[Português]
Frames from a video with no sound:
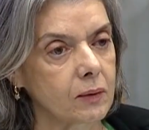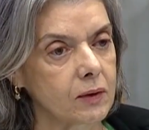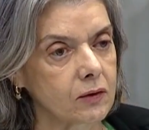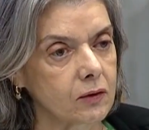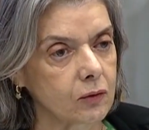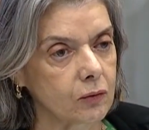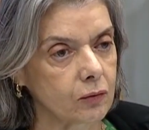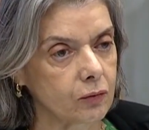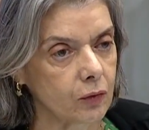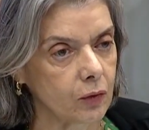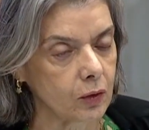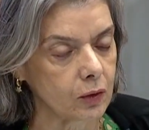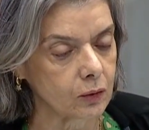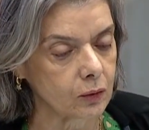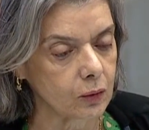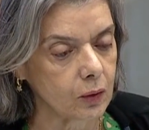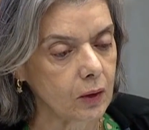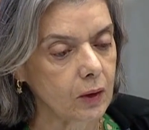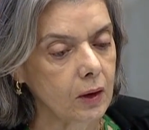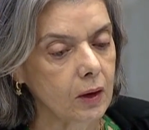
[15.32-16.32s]
A decisão
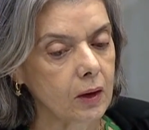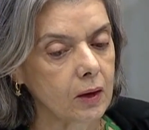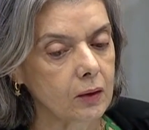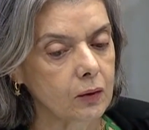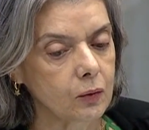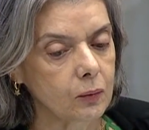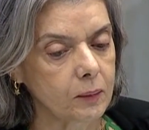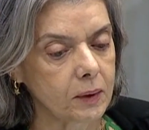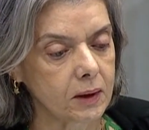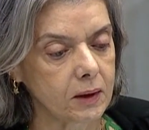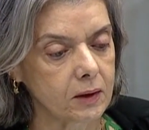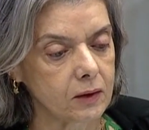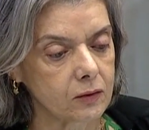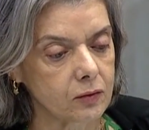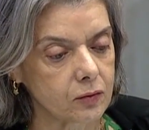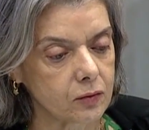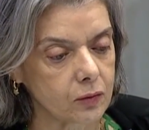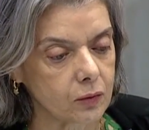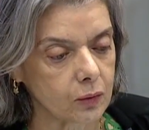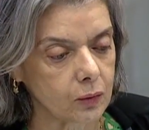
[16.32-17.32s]
da ministra Carmen
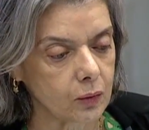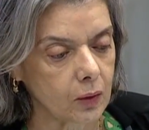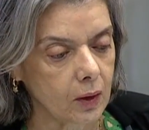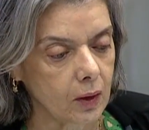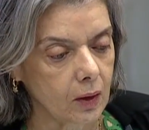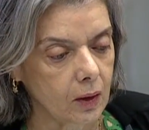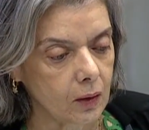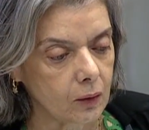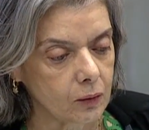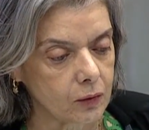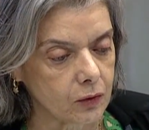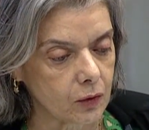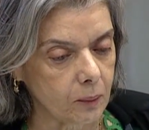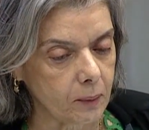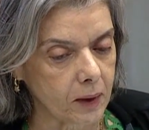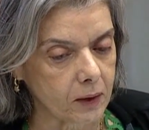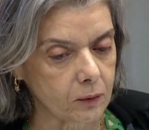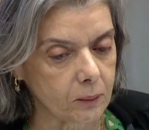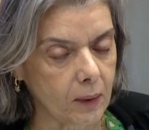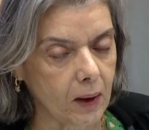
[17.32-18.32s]
Lúcia do Supremo
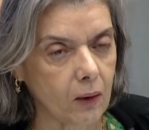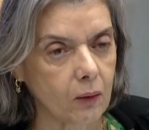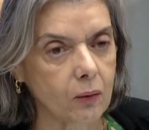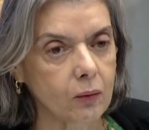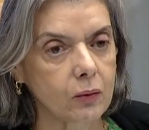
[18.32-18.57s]
Tribunal